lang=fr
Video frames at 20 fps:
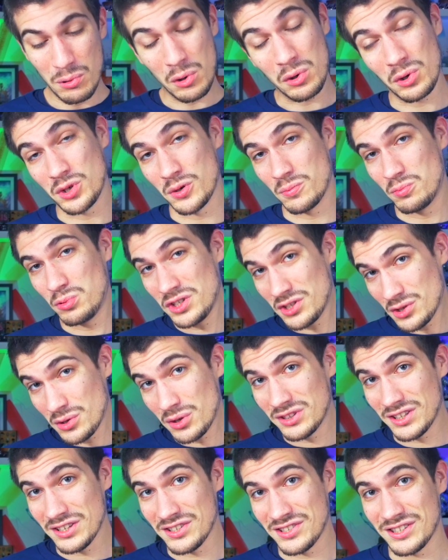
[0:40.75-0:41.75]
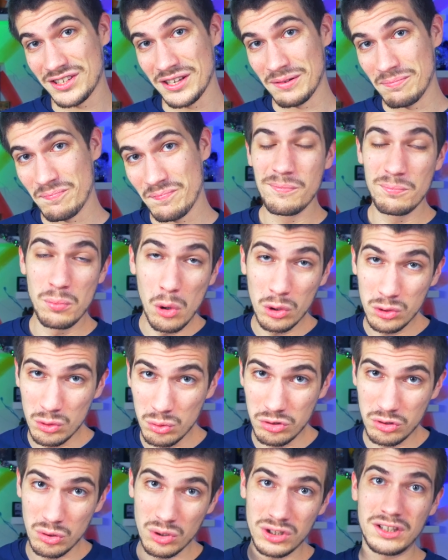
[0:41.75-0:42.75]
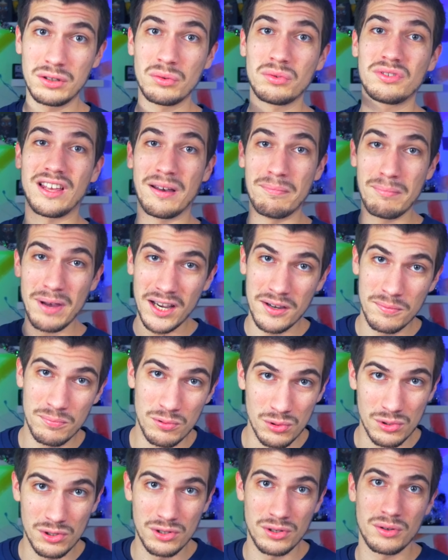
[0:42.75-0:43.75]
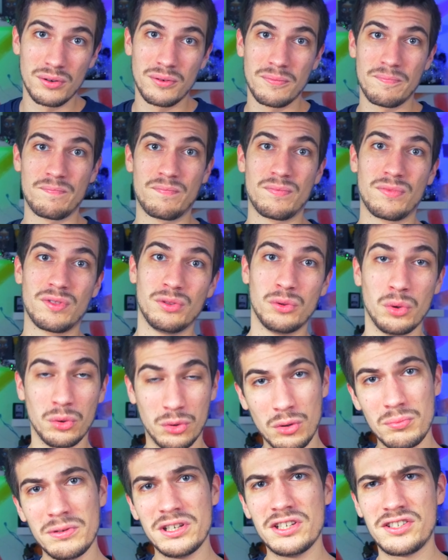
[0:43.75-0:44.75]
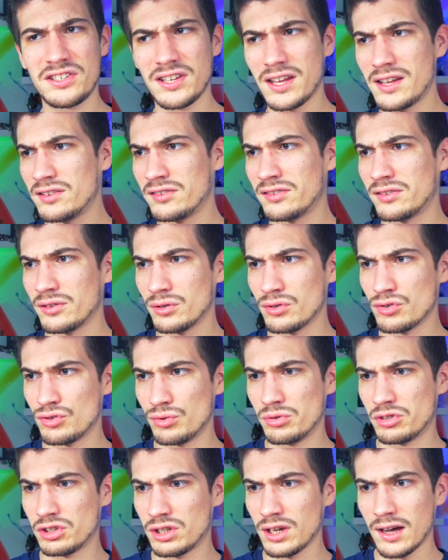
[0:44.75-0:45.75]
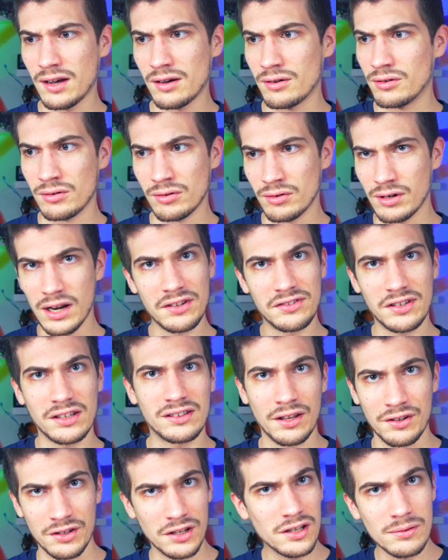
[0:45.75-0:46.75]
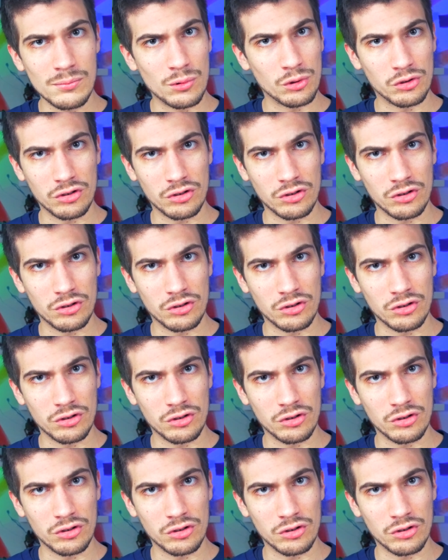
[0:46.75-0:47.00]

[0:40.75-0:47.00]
pour que je puisse le tester. Pour tous ceux qui ont un MacBook, de 2016 jusqu'à euh, là cette année, il me